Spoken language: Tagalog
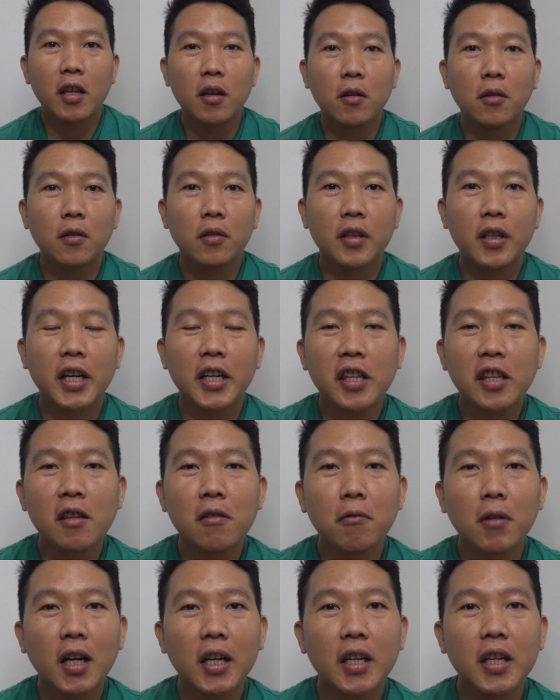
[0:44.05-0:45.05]
So that's
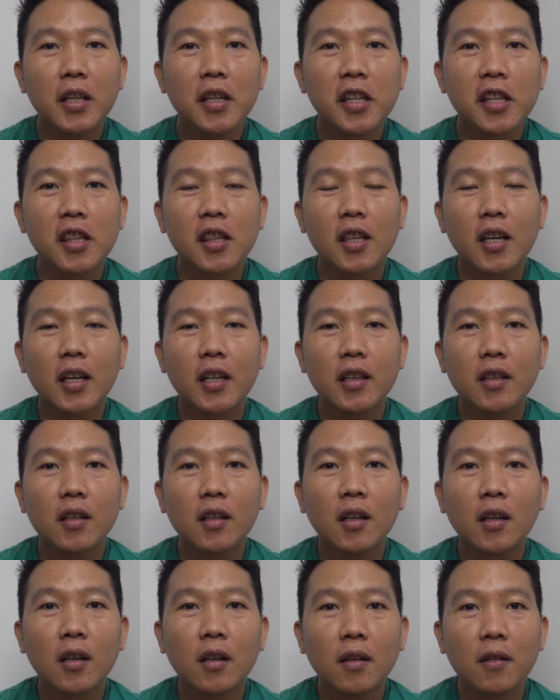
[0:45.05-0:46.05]
why instead
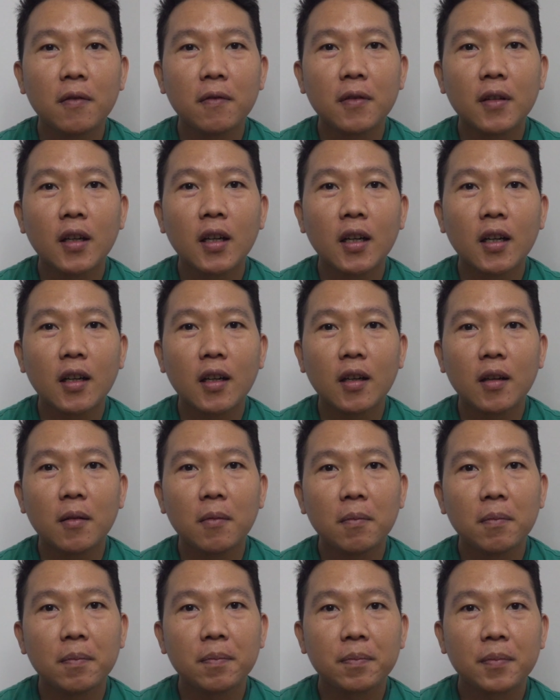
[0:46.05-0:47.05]
of
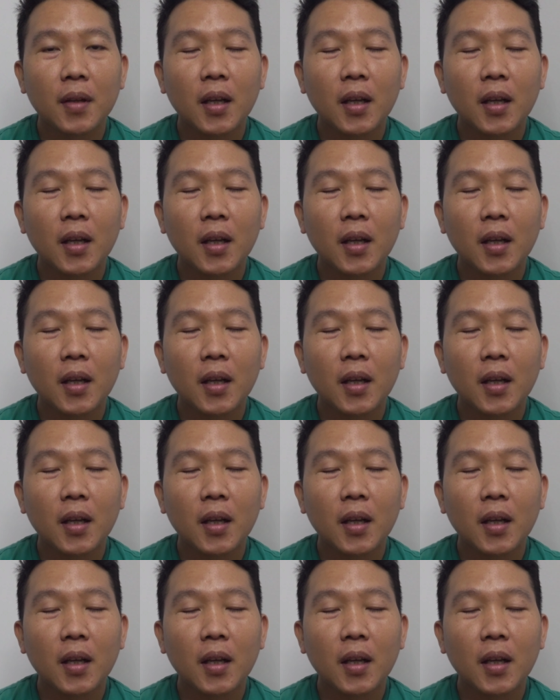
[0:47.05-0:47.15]
uh,